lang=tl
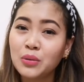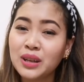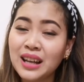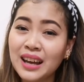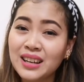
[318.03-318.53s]

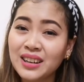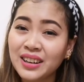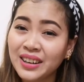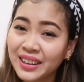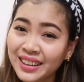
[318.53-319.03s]
when I
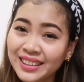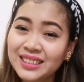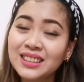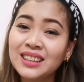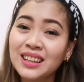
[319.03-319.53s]

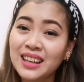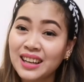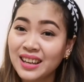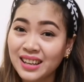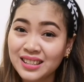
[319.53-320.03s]
heard
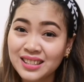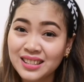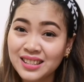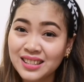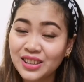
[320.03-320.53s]
his
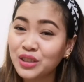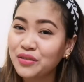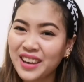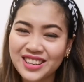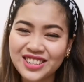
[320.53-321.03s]

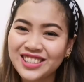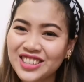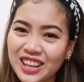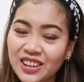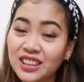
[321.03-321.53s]
confession,
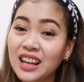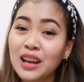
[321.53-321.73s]
charot,